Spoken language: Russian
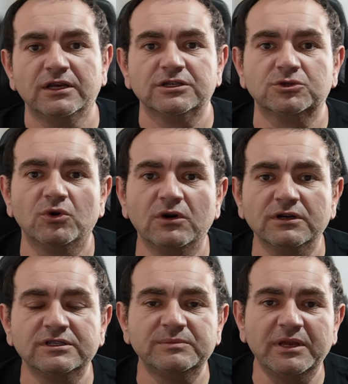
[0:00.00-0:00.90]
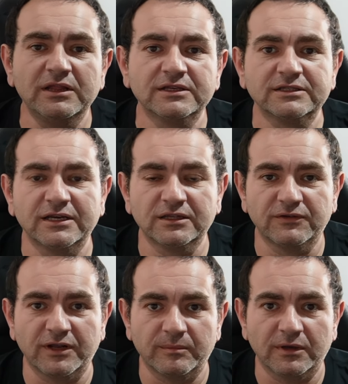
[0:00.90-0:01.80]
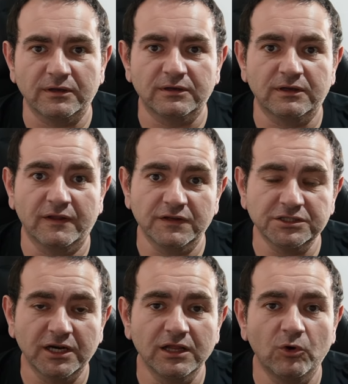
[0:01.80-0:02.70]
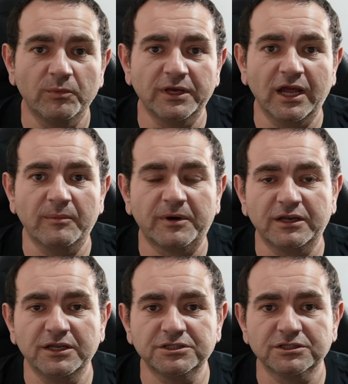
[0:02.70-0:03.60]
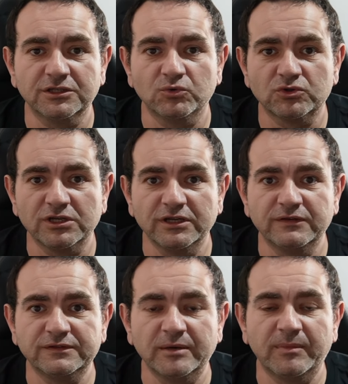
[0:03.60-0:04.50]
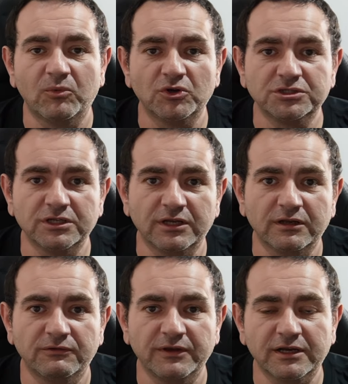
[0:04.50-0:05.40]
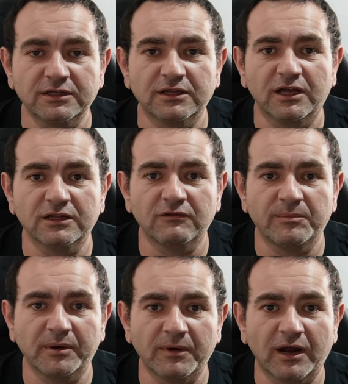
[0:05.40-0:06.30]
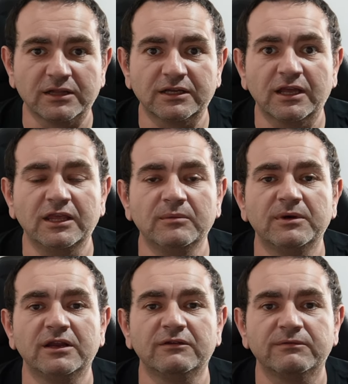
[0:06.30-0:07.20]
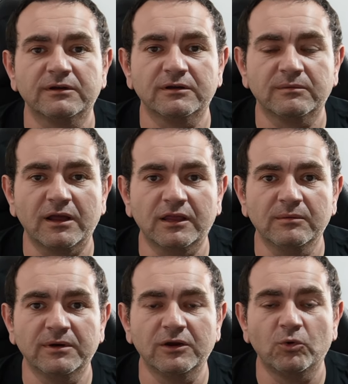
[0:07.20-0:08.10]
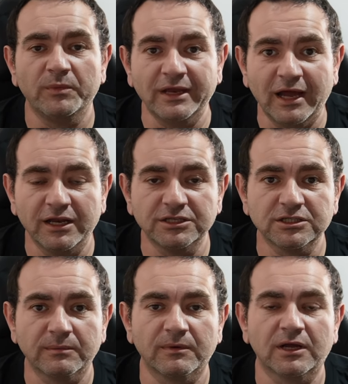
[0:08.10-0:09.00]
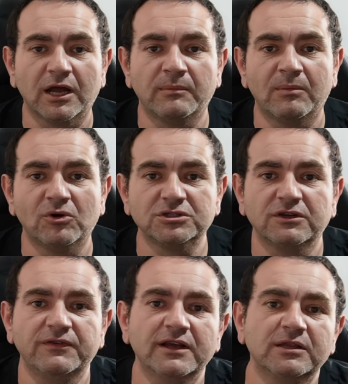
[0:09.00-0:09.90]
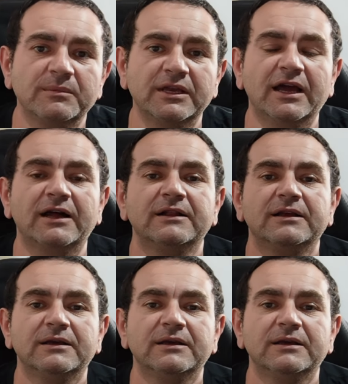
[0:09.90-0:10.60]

Что изменилось за это время? Для начала у меня практически ушли все побочные эффекты данного препарата. Какие были, э, какие были у меня лично побочные эффекты? Меня